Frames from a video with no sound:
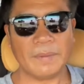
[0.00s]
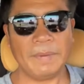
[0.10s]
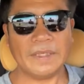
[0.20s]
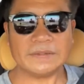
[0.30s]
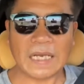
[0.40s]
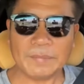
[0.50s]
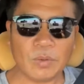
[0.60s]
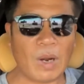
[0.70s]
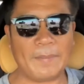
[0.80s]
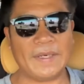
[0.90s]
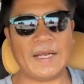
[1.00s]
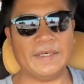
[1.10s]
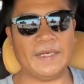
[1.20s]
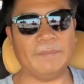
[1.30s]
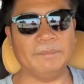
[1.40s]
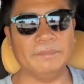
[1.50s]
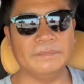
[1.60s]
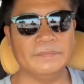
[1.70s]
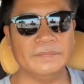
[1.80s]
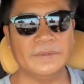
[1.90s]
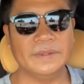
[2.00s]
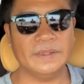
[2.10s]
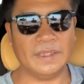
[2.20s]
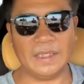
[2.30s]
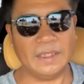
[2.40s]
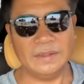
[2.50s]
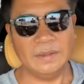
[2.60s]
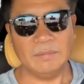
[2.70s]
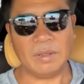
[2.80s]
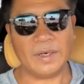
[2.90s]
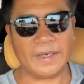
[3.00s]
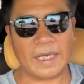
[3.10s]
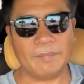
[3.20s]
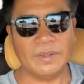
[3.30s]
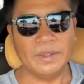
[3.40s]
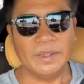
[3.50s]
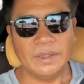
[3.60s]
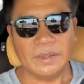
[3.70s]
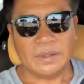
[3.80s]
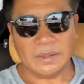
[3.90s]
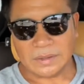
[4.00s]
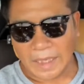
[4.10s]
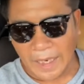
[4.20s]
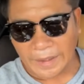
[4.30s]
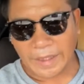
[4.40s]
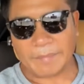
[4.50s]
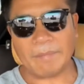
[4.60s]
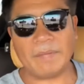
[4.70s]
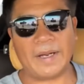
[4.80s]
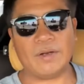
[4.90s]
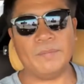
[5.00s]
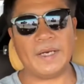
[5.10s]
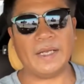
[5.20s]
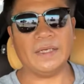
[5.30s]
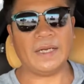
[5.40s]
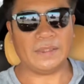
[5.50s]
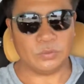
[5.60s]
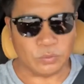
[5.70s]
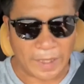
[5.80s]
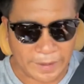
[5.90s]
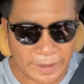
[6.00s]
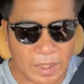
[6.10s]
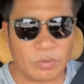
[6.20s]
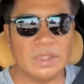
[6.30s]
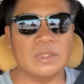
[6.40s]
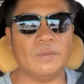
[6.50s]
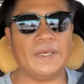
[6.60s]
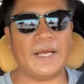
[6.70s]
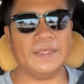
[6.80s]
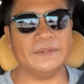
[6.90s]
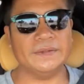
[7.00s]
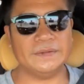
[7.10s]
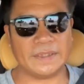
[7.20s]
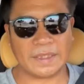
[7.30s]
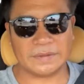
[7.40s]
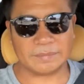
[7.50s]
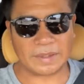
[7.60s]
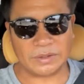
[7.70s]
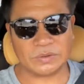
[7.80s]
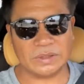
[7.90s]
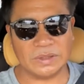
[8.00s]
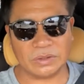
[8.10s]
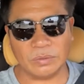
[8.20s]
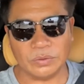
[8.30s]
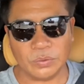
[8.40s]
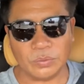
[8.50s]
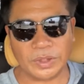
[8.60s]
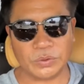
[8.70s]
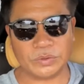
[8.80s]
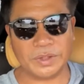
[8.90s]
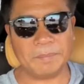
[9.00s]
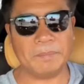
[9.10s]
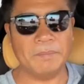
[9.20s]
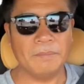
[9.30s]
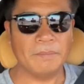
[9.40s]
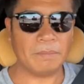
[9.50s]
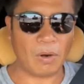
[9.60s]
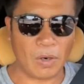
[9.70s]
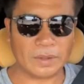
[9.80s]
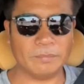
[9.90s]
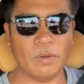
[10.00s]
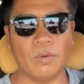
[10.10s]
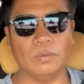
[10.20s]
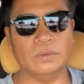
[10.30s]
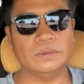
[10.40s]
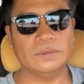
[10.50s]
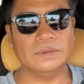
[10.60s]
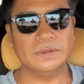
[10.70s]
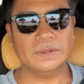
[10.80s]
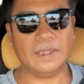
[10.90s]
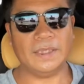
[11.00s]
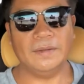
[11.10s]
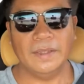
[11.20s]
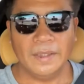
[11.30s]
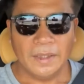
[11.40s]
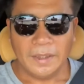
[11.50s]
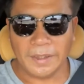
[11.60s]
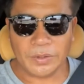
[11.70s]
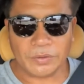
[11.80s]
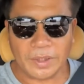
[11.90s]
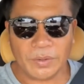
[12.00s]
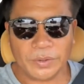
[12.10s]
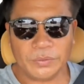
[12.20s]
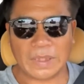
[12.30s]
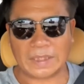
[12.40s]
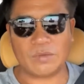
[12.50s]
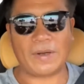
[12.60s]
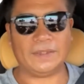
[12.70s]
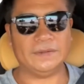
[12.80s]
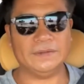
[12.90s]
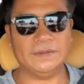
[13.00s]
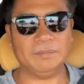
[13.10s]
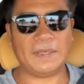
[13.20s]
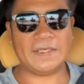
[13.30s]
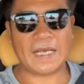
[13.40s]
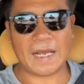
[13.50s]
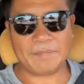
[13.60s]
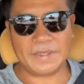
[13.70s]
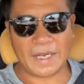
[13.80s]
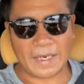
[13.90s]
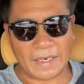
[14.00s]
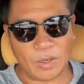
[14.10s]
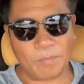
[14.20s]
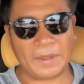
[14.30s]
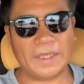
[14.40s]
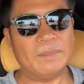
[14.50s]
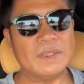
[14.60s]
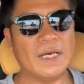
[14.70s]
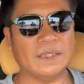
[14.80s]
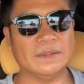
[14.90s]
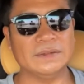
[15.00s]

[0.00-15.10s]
พลิกซ้ายพลิกขวาไม่ได้เลยนะครับ นะฮะเพราะอะไรครับ คือจะหายใจแรงก็ไม่ได้สูดหายใจเข้าลึกๆก็ไม่ได้ ดังนั้นสำคัญที่สุดคือต้องอยู่ในจุดที่ปลอดโปร่งนะดีจุดหนึ่งคนที่อยู่ต่างจังหวัด พยายามอย่าเข้าไปในเมือง